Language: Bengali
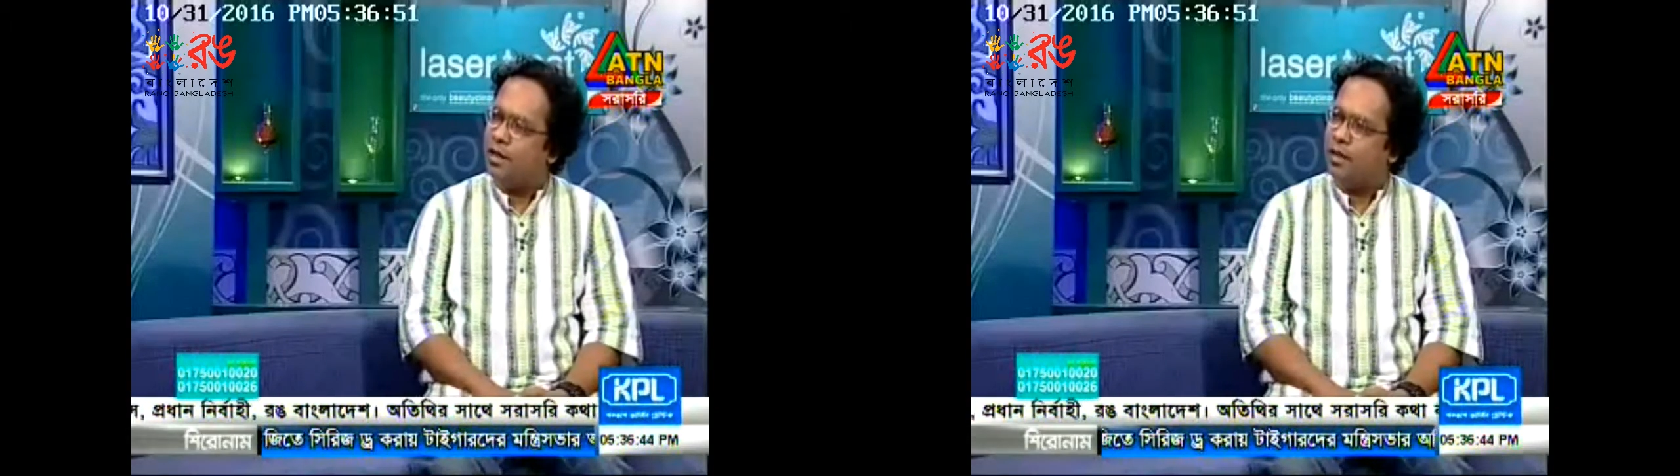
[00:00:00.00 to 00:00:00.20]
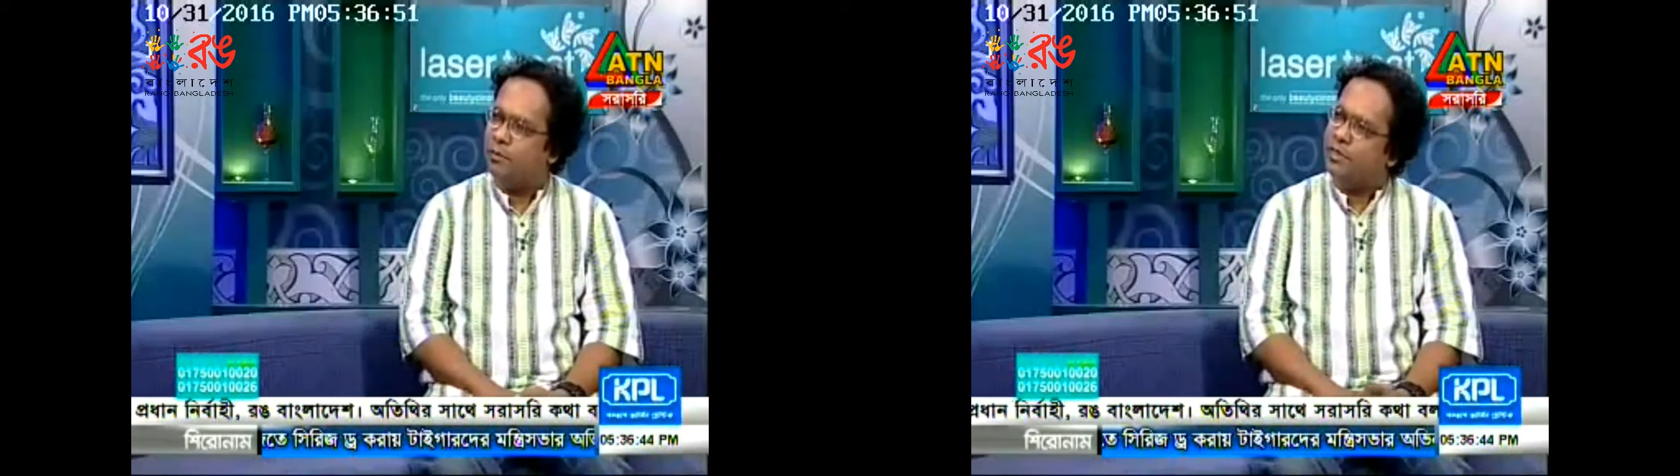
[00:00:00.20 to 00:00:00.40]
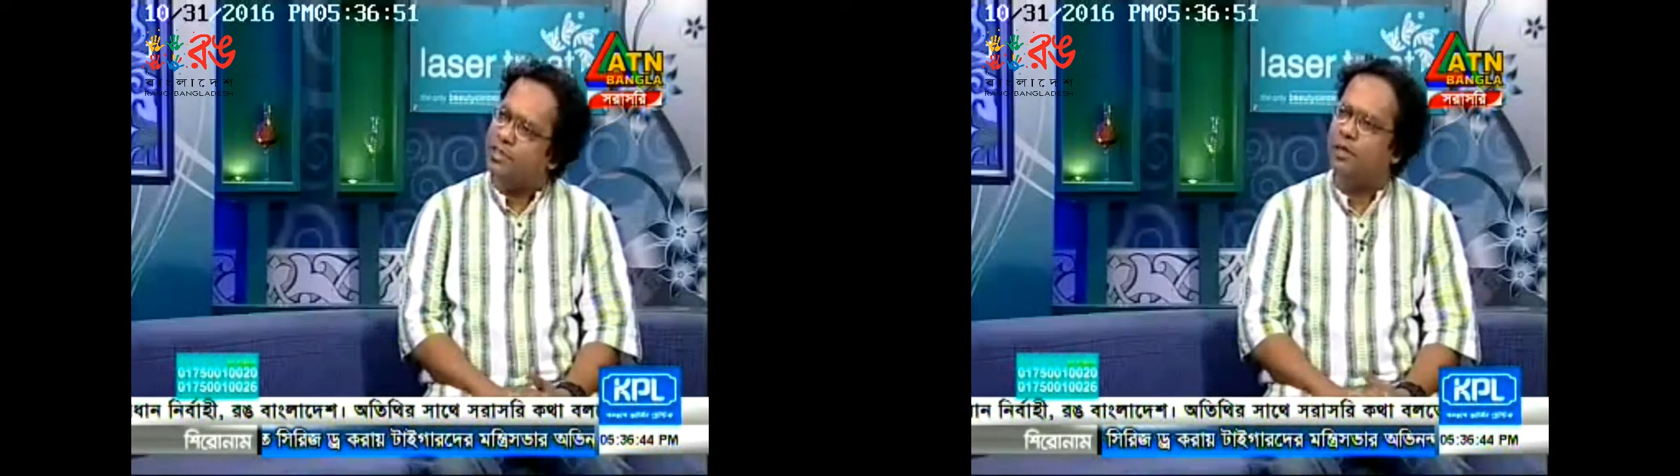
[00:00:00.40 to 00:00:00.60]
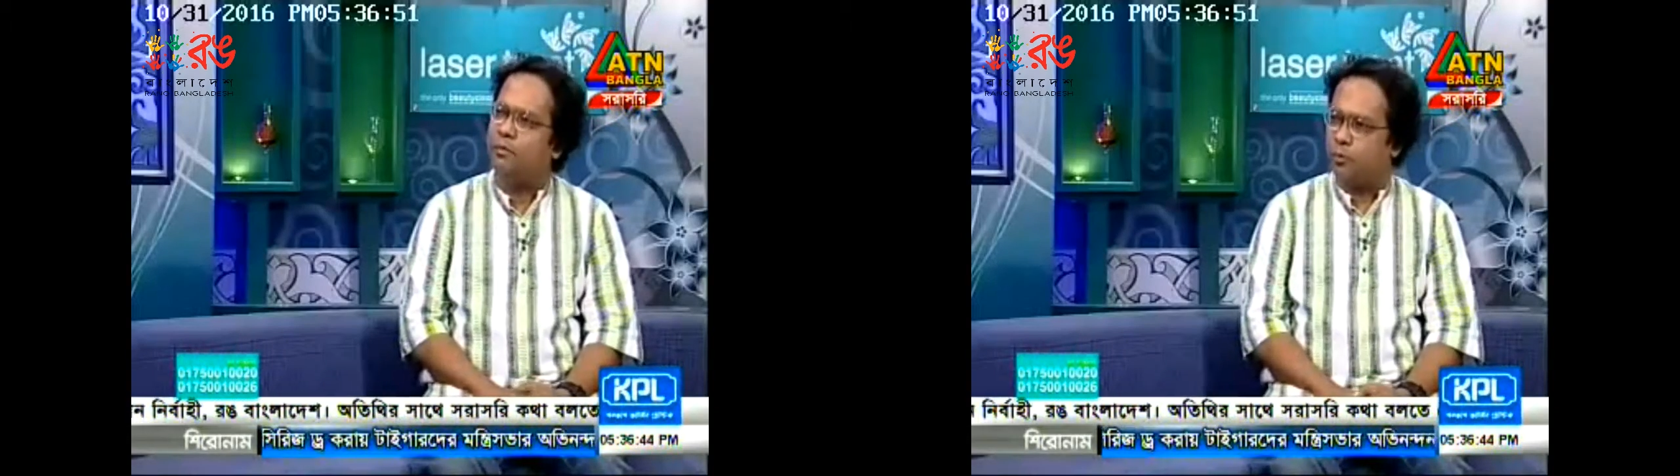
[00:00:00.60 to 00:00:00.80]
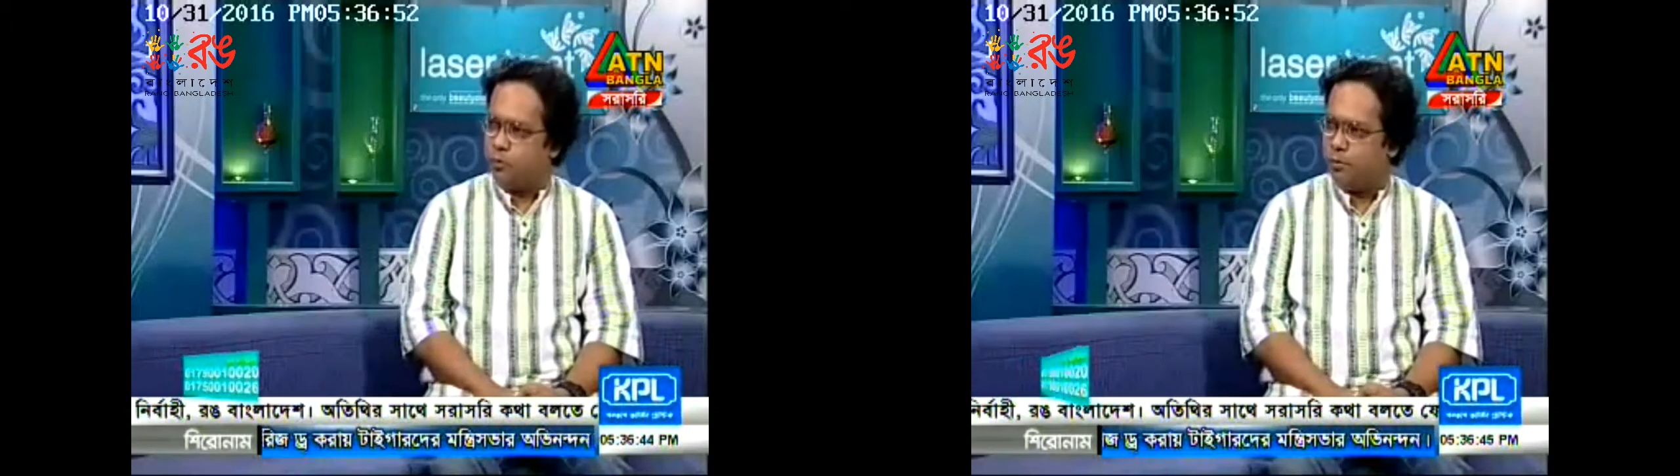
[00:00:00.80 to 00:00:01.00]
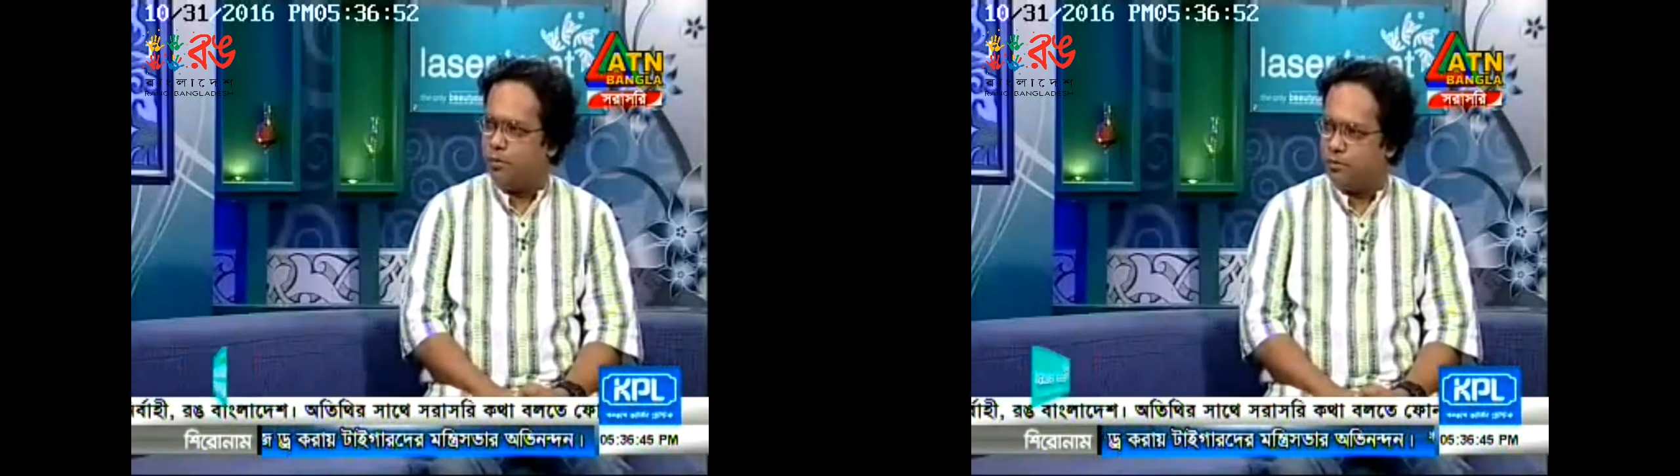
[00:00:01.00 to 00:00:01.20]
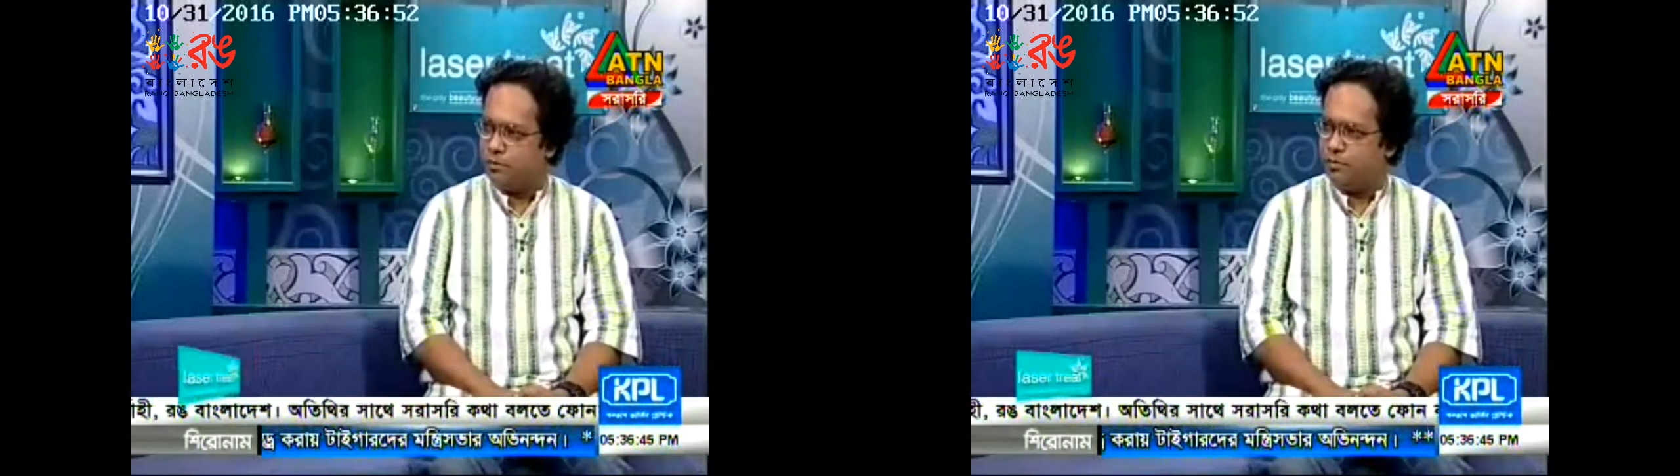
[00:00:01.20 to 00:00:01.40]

যেটা মানায় আমি সেটাই